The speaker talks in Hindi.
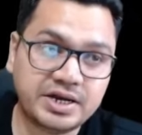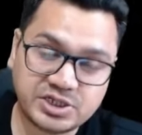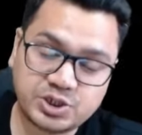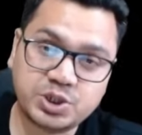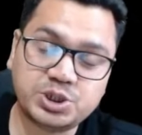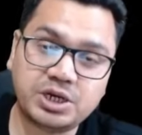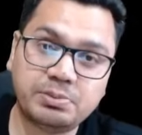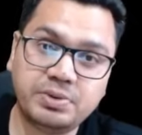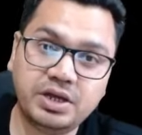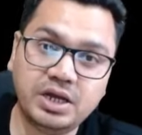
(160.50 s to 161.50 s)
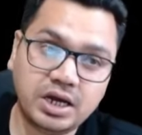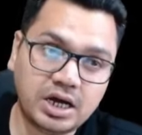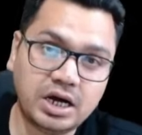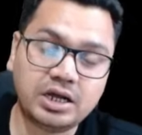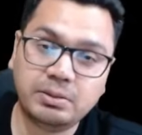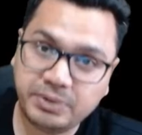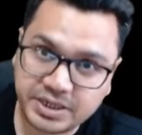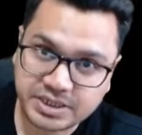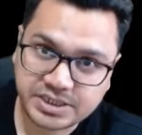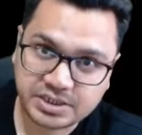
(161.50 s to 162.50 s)
रजिस्ट्रेशन अपनी
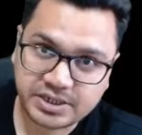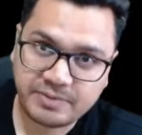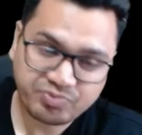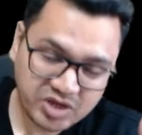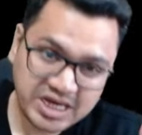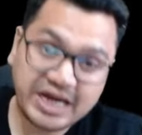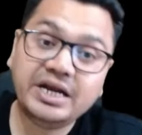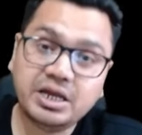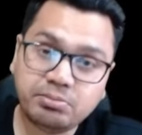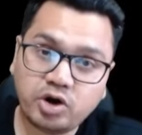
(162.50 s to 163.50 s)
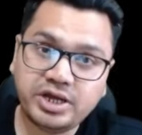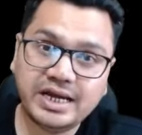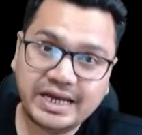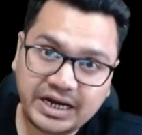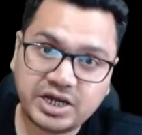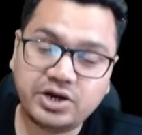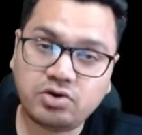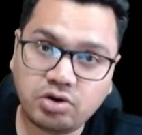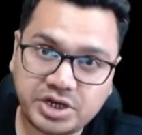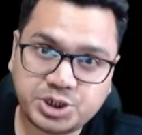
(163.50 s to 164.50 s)
कंप्लीट कर सकते हैं ये इंडियन बॉडी है इंडियन
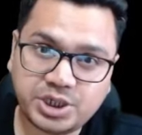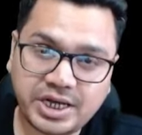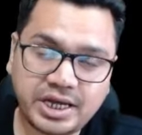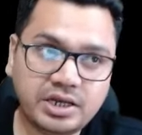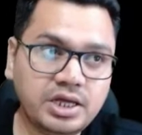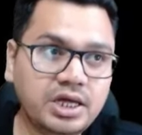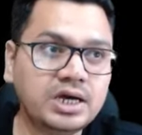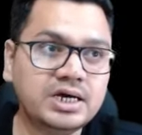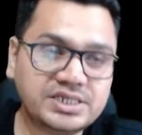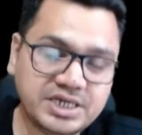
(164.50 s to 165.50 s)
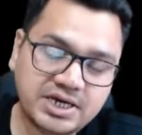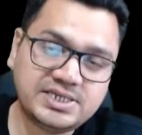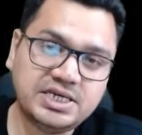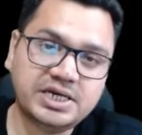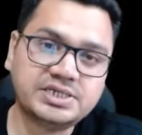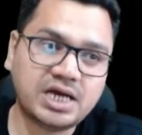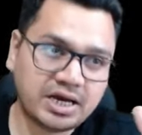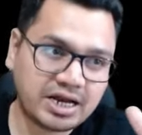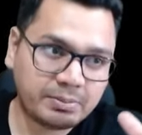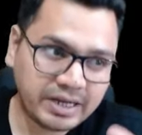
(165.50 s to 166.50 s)
रिकॉग्निशन है इनकी सीएसीएस
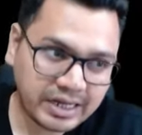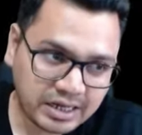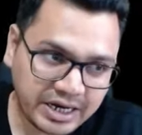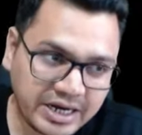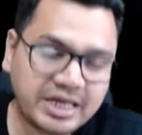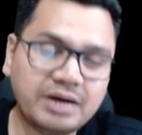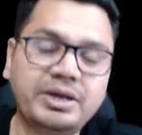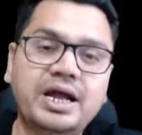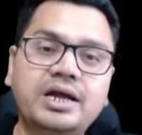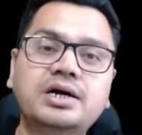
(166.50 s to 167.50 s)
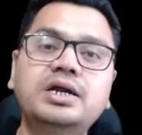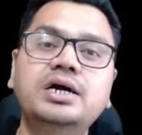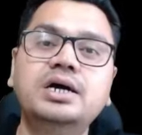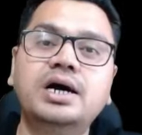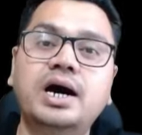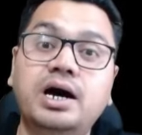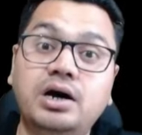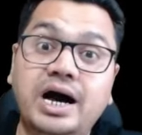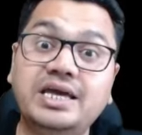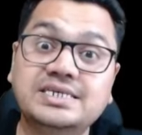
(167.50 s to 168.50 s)
अगर आप इंडिया में रहकर
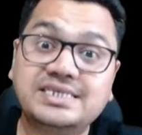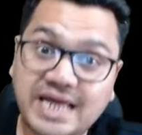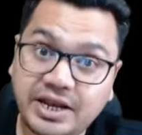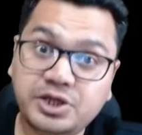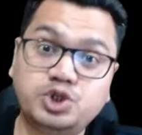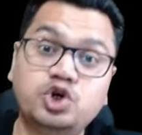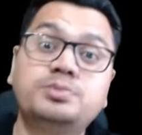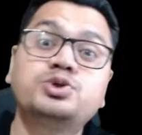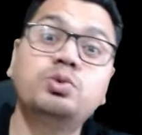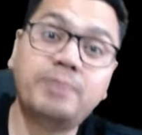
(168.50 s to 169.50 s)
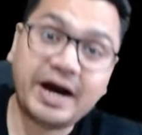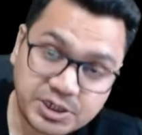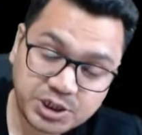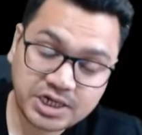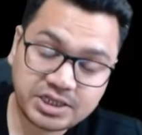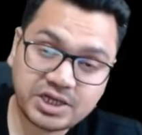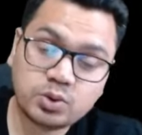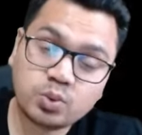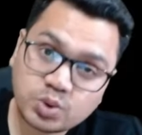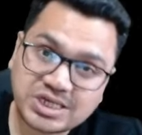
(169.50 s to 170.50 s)
हाई सैलरी जॉब्स को पाना चाहते हैं तो
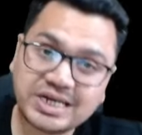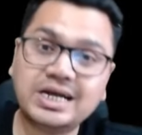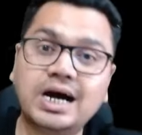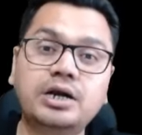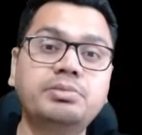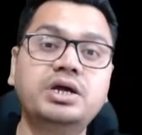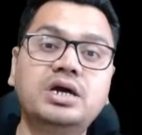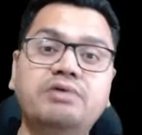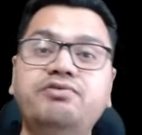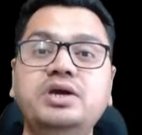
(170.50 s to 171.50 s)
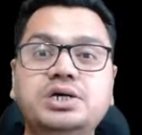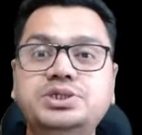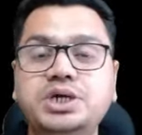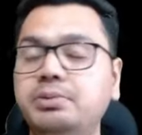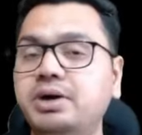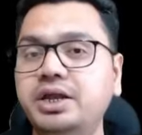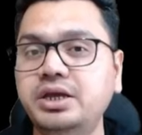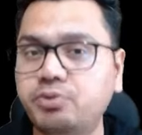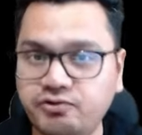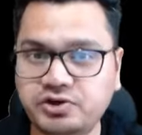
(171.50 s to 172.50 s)
उस रिगार्ड में काफी अच्छे हमारे
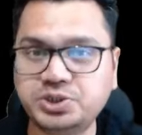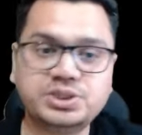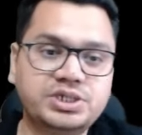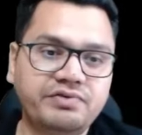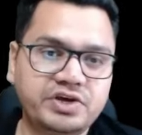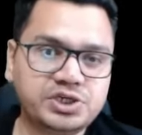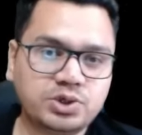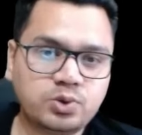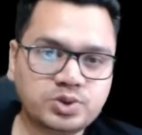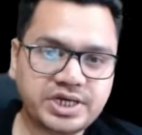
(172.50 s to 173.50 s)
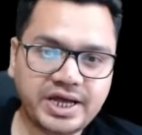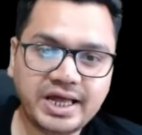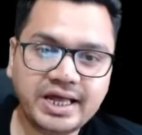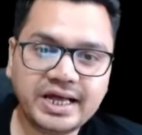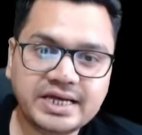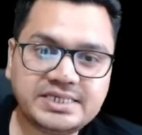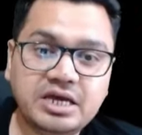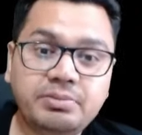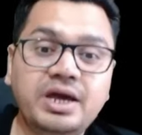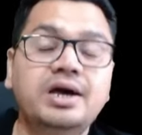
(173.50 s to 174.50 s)
ये प्रोफेशनल सर्टिफिकेशन कोर्स हैं
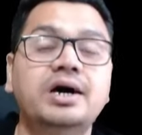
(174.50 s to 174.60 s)
सीएमए